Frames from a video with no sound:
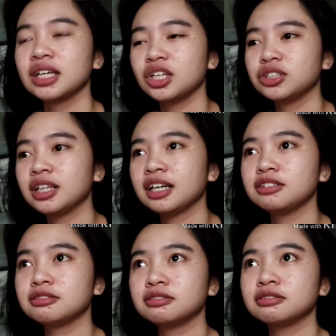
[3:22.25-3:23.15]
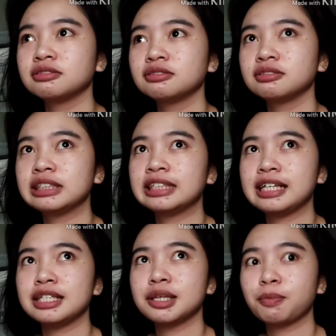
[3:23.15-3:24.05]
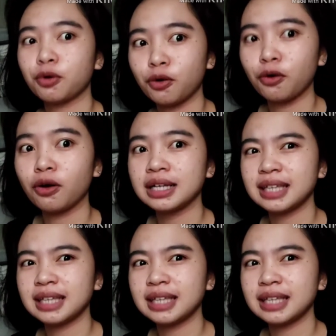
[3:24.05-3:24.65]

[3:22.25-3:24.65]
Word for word: Yun lang yung iniisip ko.